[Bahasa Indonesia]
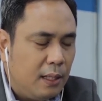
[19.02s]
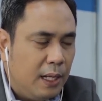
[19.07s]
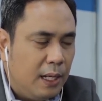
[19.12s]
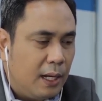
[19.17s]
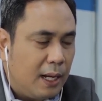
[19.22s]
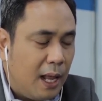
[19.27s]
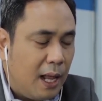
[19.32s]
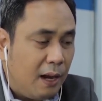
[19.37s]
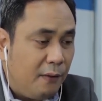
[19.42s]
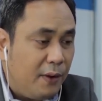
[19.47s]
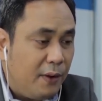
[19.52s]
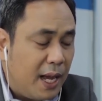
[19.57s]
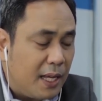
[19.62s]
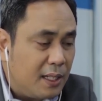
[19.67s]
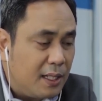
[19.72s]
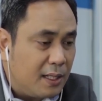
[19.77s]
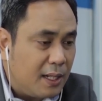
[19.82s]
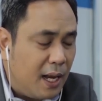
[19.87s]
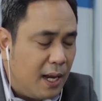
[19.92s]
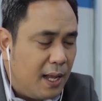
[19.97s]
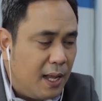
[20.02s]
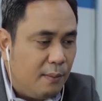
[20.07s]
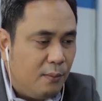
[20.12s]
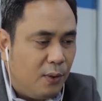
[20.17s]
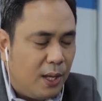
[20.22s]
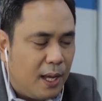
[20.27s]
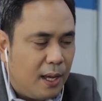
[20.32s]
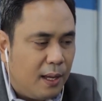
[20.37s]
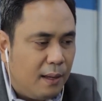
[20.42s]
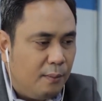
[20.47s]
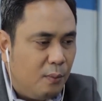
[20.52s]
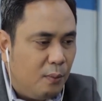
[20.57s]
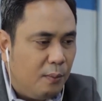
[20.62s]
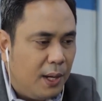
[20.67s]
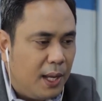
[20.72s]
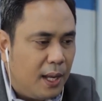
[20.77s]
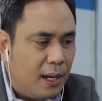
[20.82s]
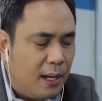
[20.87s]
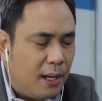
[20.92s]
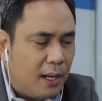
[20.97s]
Ini klarifikasi sekalian Bu ya, Bu
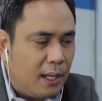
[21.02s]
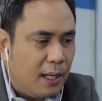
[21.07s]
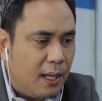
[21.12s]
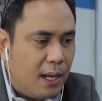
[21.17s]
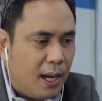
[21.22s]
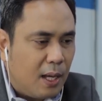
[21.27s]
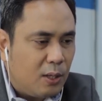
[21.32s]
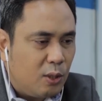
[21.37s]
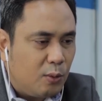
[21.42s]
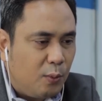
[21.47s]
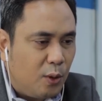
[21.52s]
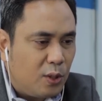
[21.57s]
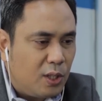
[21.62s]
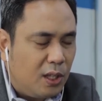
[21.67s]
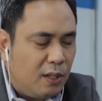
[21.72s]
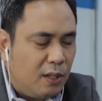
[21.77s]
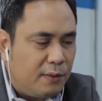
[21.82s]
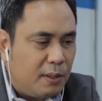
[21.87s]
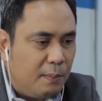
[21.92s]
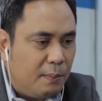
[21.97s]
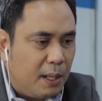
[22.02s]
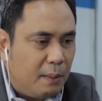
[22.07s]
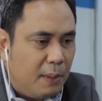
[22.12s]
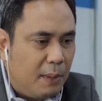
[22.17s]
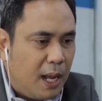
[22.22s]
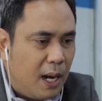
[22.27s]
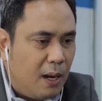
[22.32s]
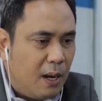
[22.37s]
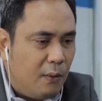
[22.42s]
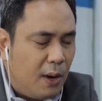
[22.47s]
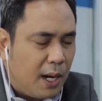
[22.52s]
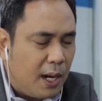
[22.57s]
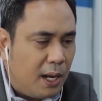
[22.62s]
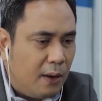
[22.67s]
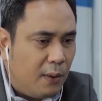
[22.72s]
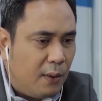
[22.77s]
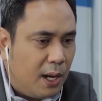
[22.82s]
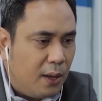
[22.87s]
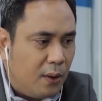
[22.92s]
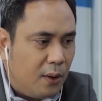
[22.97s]
Brian ya. Ketika kasus positif sempat melanda
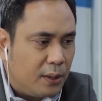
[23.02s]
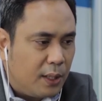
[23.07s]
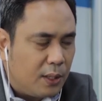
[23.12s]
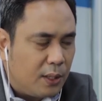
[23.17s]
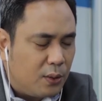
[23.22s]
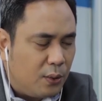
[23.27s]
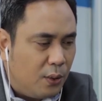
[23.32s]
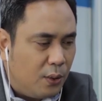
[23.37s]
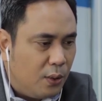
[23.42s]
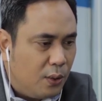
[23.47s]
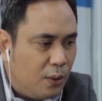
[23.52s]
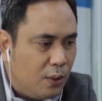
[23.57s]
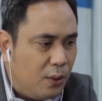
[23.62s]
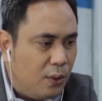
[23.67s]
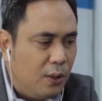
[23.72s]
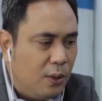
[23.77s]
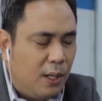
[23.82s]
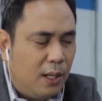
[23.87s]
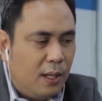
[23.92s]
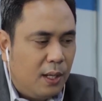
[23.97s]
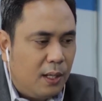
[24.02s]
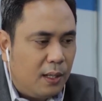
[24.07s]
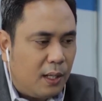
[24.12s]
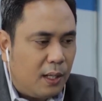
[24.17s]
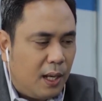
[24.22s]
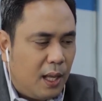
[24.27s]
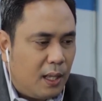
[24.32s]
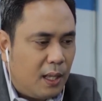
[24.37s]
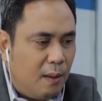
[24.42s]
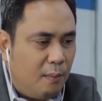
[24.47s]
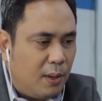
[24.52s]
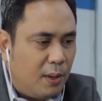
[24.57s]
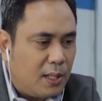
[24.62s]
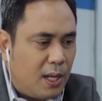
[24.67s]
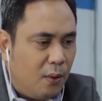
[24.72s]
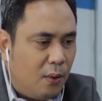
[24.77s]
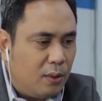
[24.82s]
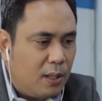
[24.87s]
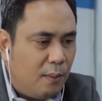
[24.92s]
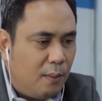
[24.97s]
Wakil Wali Kota Solo, ternyata yang
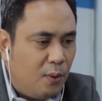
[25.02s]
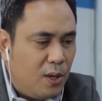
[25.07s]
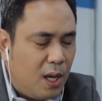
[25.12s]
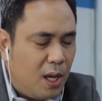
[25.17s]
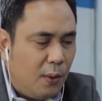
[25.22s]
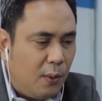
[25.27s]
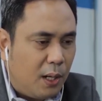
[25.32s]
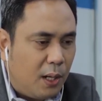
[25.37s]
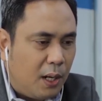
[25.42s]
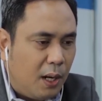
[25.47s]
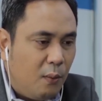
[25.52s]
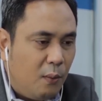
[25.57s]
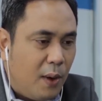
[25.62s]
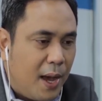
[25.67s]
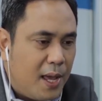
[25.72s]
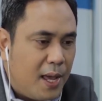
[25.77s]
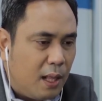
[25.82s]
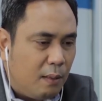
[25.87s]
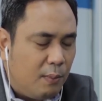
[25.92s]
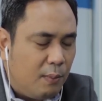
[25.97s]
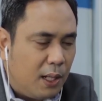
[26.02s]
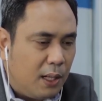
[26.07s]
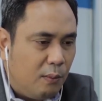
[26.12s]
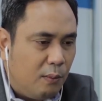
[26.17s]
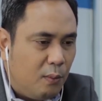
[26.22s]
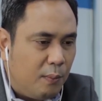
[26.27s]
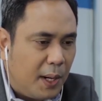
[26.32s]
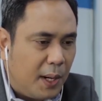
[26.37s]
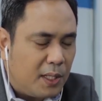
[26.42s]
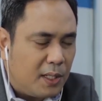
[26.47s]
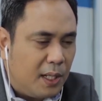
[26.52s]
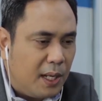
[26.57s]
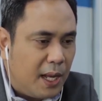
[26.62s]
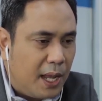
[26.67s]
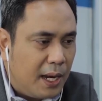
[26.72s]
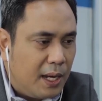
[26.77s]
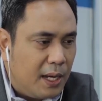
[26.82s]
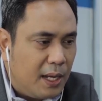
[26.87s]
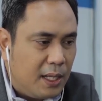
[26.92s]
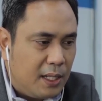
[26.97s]
bersangkutan punya riwayat bertemu
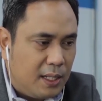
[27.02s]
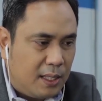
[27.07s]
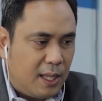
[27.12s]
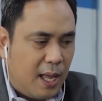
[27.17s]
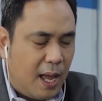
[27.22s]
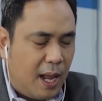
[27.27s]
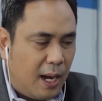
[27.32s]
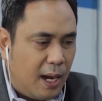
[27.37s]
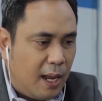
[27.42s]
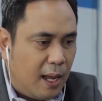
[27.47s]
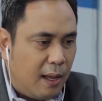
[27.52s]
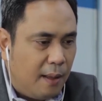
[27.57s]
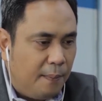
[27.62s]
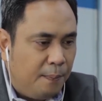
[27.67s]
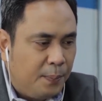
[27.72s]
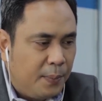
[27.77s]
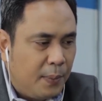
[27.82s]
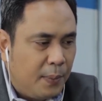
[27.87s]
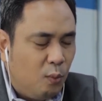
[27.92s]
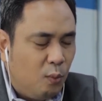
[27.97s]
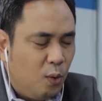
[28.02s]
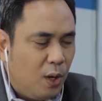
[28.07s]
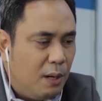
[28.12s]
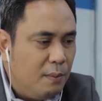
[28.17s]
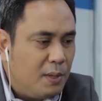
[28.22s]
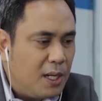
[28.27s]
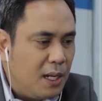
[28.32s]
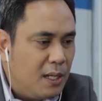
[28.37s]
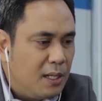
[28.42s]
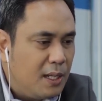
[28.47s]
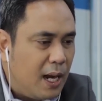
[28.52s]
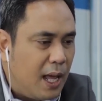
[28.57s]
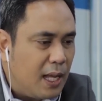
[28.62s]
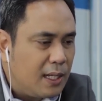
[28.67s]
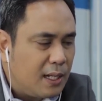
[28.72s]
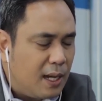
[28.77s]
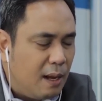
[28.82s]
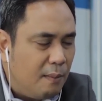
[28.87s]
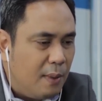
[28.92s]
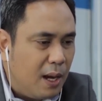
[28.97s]
presiden di istana. Mungkin bisa
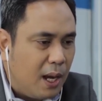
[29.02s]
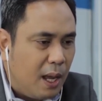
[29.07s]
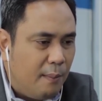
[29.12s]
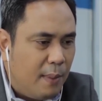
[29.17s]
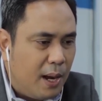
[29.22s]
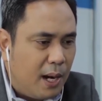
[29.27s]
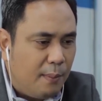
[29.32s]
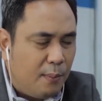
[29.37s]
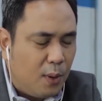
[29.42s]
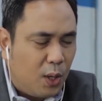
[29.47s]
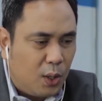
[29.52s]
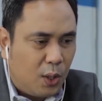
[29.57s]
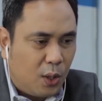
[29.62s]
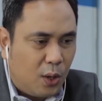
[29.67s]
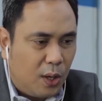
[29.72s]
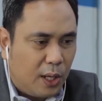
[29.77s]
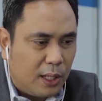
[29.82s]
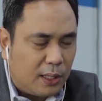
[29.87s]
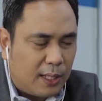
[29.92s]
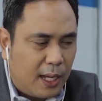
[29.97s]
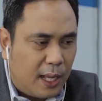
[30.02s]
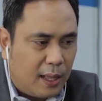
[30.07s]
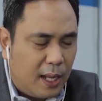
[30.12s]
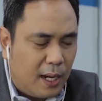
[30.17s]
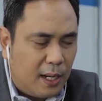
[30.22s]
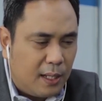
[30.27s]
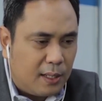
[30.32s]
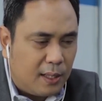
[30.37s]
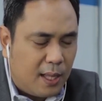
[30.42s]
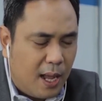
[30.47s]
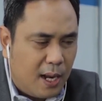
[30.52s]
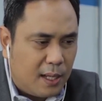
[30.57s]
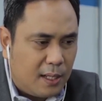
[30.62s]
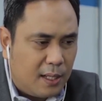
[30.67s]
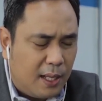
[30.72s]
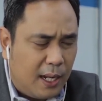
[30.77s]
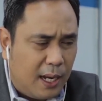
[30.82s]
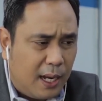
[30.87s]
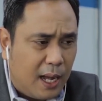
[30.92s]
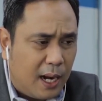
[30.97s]
dijelaskan bagaimana protokol kesehatan di istana
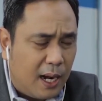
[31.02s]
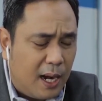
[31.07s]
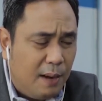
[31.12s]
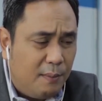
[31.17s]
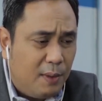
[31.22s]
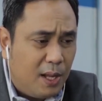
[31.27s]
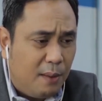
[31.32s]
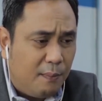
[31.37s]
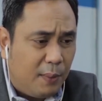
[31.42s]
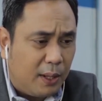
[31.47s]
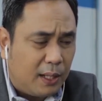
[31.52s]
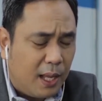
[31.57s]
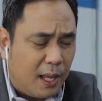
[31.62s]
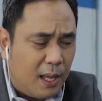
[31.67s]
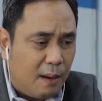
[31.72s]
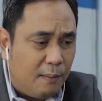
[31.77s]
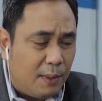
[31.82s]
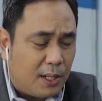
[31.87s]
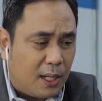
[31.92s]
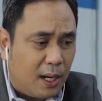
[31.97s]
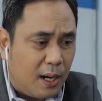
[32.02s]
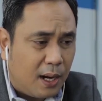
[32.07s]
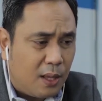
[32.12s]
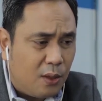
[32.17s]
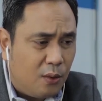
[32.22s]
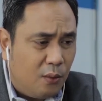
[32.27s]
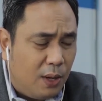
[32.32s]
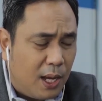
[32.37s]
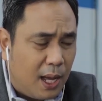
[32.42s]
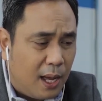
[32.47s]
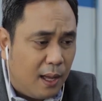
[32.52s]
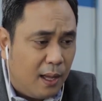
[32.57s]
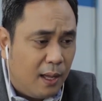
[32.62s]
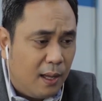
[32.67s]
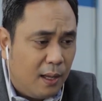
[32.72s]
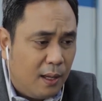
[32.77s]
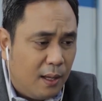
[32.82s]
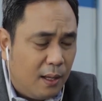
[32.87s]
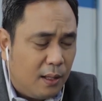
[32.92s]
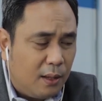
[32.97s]
sendiri karena ini menjadi pertanyaan masyarakat juga
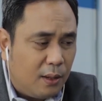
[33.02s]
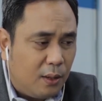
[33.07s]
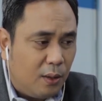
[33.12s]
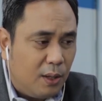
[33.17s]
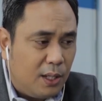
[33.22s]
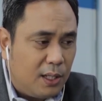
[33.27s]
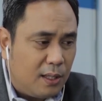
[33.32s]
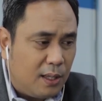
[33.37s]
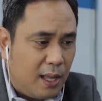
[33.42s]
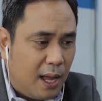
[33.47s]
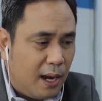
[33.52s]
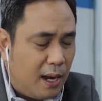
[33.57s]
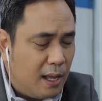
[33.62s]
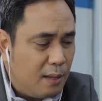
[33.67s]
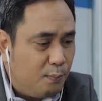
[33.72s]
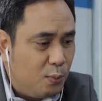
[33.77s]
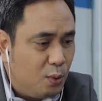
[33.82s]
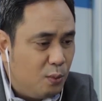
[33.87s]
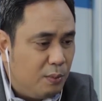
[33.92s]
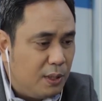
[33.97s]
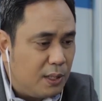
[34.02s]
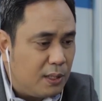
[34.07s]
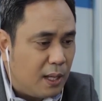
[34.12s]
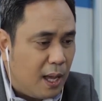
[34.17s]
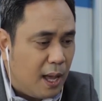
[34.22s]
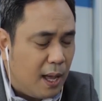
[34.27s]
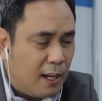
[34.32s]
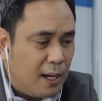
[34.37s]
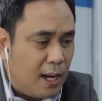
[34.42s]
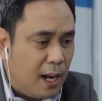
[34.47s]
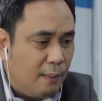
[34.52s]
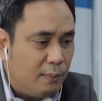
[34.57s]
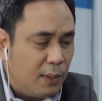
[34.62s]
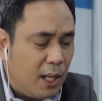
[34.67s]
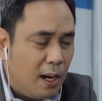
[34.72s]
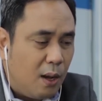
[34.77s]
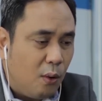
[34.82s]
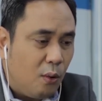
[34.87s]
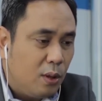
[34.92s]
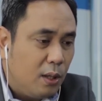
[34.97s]
atau di istana pun bisa dalam
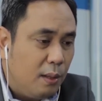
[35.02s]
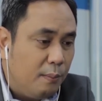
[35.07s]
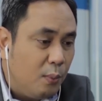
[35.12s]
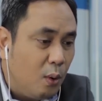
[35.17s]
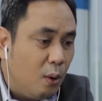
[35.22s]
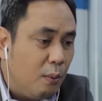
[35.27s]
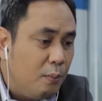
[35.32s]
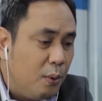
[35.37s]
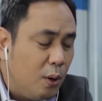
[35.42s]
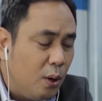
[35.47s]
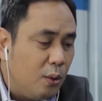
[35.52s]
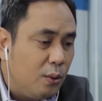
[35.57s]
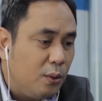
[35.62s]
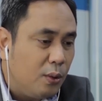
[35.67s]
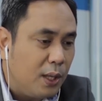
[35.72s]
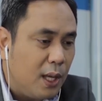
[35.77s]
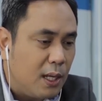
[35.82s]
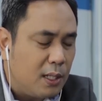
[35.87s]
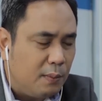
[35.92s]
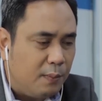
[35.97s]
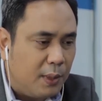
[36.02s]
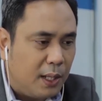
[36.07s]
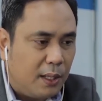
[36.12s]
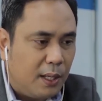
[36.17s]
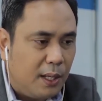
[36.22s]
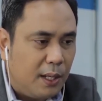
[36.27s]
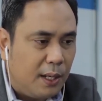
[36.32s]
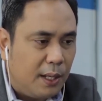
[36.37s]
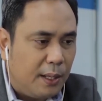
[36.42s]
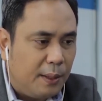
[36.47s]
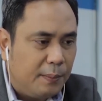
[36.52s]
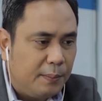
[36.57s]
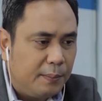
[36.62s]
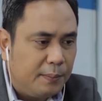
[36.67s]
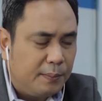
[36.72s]
tanda kutip bobol untuk yang seperti ini.